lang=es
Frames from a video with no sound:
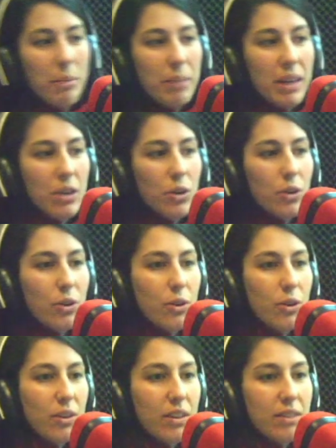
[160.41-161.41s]

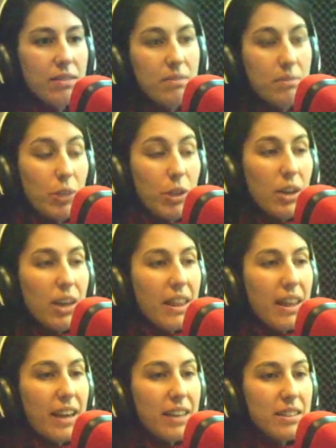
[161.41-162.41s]
Pero bueno, la
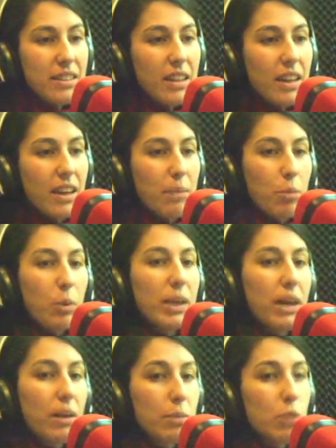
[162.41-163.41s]
idea es eh,
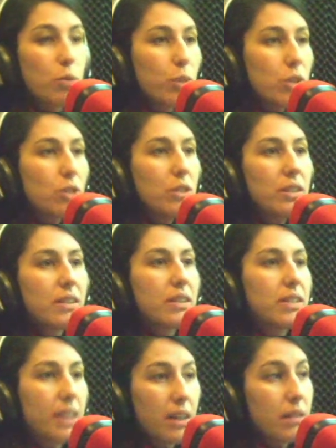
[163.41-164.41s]
publicar el presupuesto, es
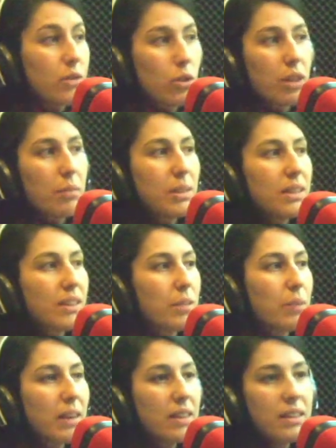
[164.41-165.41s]
decir, ser totalmente
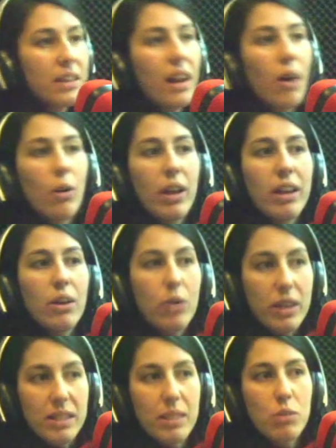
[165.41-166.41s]
transparentes a la hora de lo
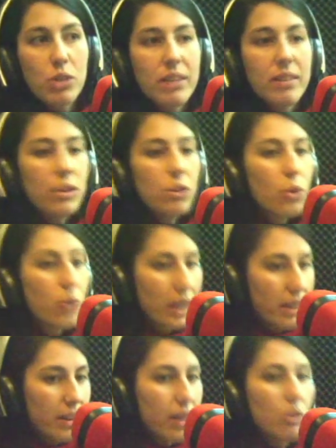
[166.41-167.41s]
que estamos haciendo,
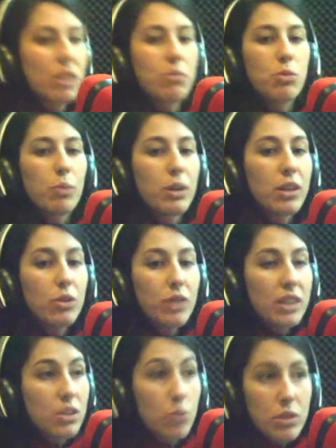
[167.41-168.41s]
qué dinero estamos poniendo,
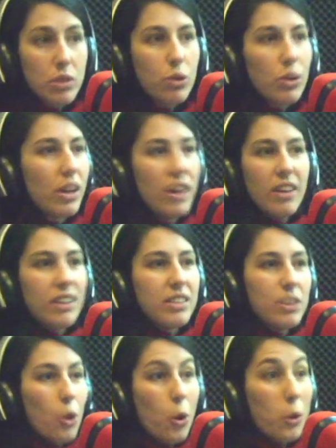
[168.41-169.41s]
qué es nuestro. Y
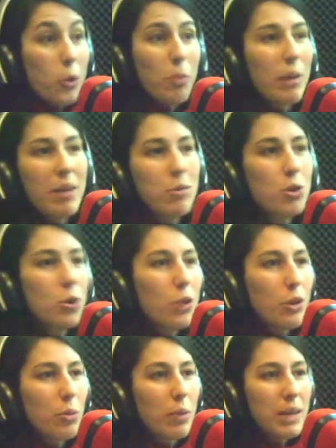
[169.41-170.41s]
si no lo recuperamos, no lo
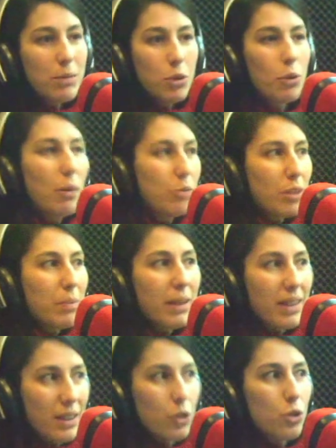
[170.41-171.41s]
recuperamos, lo vamos a
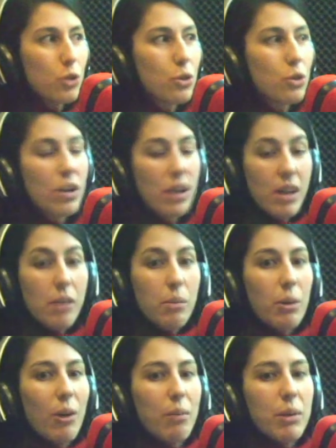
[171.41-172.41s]
perder nosotros.
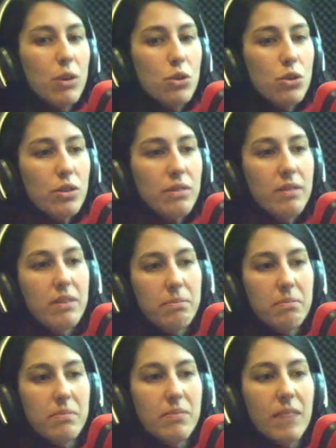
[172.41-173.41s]
Pero al menos
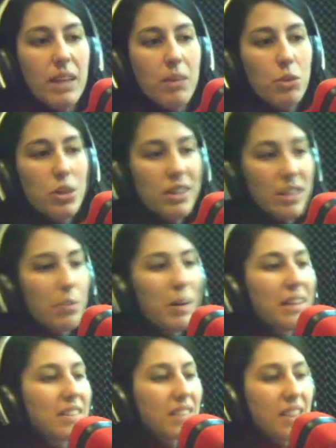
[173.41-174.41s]
mm, queremos ser
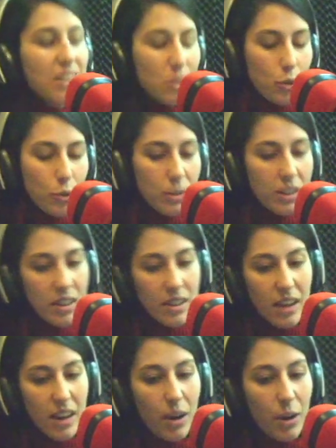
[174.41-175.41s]
transparentes en esto.
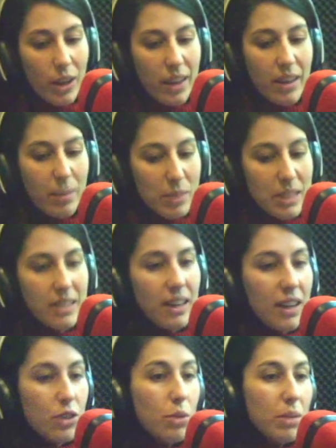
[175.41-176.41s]
Y a la hora de
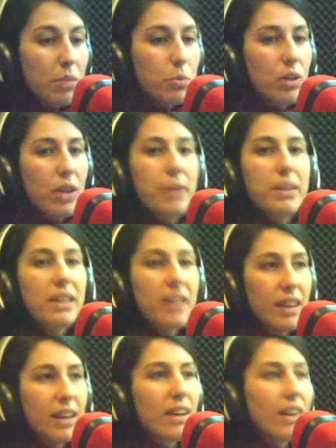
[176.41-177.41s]
presentar las obras, pues a ver
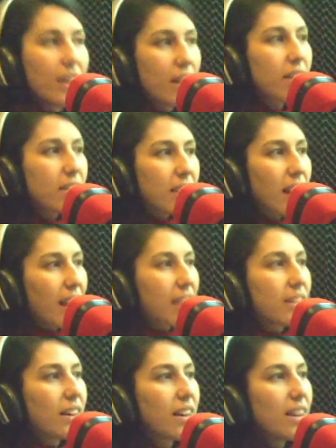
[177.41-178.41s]
que, si la
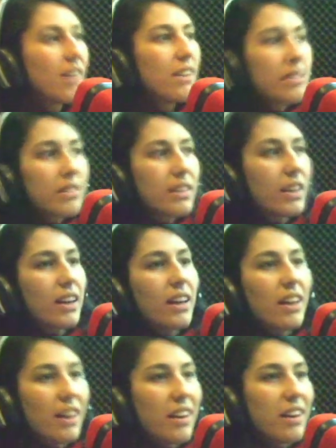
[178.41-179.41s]
gente
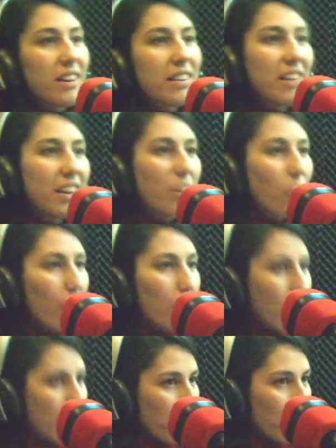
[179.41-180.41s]
quiere, quiere
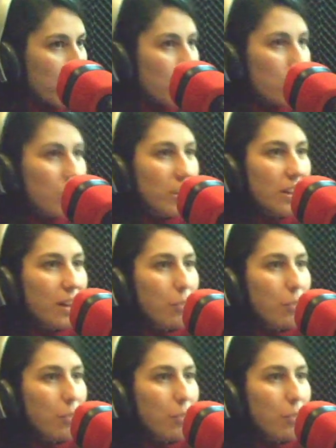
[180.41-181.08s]
colaborar con ello y